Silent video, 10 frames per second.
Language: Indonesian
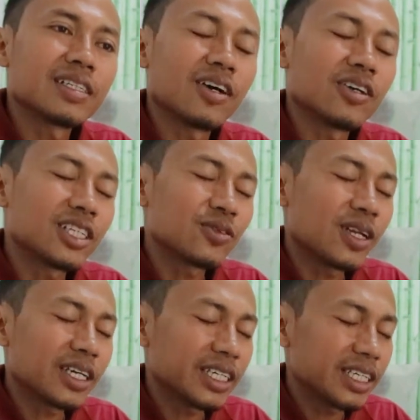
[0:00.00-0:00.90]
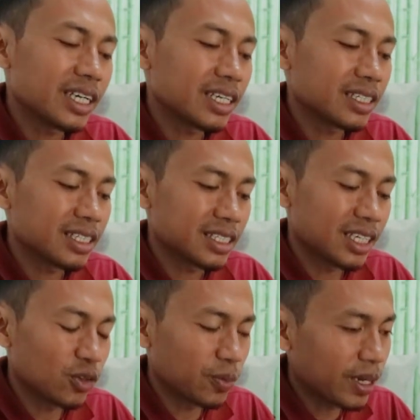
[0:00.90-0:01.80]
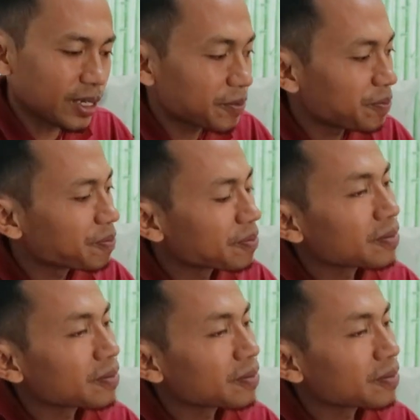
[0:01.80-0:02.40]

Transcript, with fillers: oh satu lagi yang saya lupa,